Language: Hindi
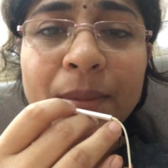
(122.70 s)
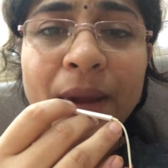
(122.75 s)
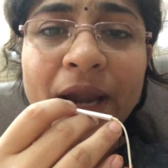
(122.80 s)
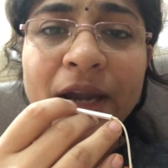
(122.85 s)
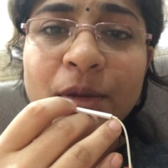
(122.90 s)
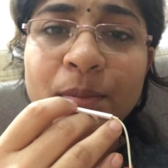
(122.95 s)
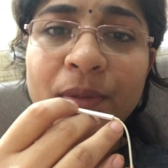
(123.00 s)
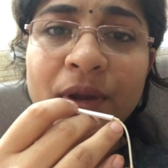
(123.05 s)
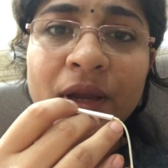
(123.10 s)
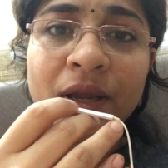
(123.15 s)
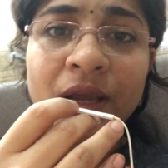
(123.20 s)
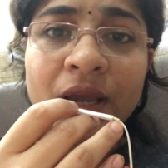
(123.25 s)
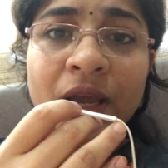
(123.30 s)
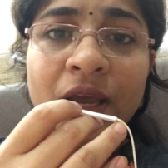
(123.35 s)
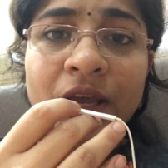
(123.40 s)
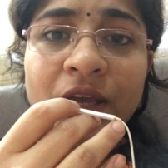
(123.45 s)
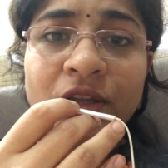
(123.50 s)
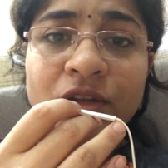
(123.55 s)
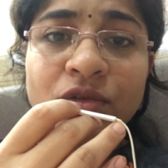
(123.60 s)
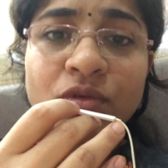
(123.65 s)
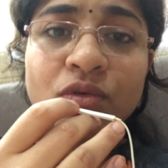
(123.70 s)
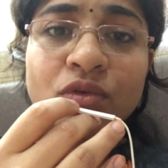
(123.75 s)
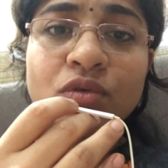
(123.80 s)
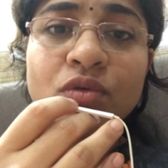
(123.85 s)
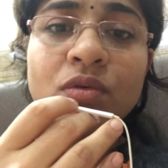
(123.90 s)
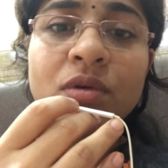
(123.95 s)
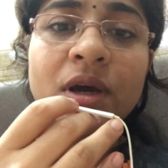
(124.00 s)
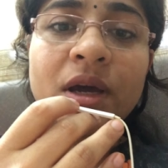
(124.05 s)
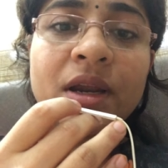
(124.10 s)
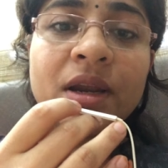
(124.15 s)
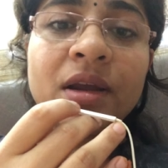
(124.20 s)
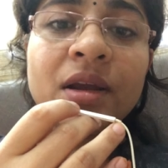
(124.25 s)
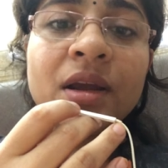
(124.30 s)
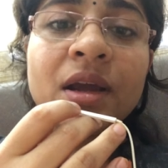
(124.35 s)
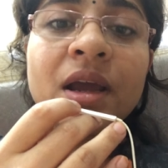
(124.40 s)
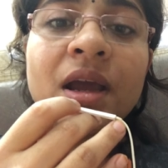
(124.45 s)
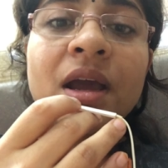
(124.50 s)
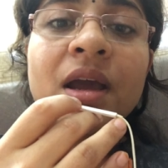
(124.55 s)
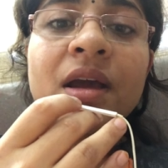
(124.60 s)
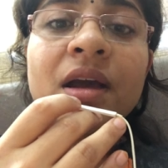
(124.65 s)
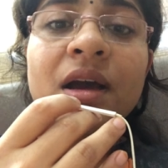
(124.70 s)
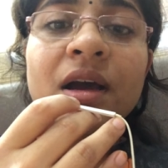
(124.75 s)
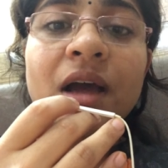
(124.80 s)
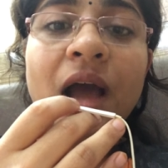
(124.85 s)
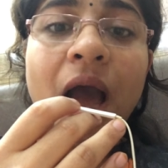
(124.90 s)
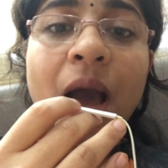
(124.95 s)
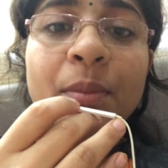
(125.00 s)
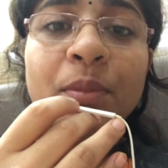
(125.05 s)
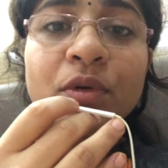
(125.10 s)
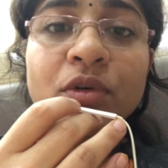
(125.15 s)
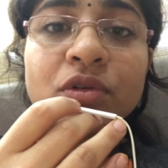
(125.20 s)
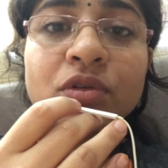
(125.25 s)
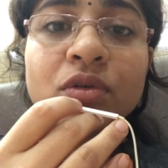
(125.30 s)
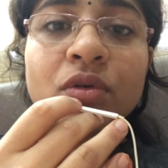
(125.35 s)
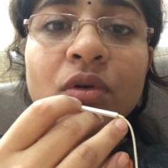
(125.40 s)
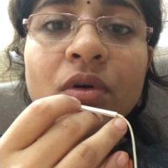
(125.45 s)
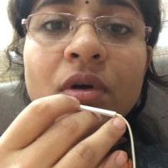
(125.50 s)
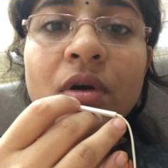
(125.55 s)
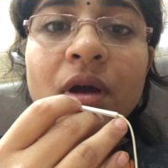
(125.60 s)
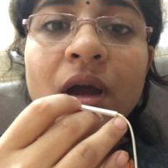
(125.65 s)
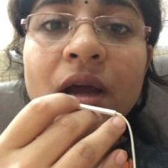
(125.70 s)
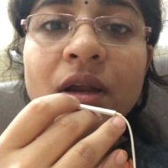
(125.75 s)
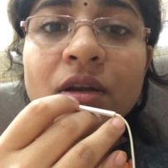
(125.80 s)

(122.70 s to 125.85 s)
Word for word: बेड पे सूसू करे आप उसको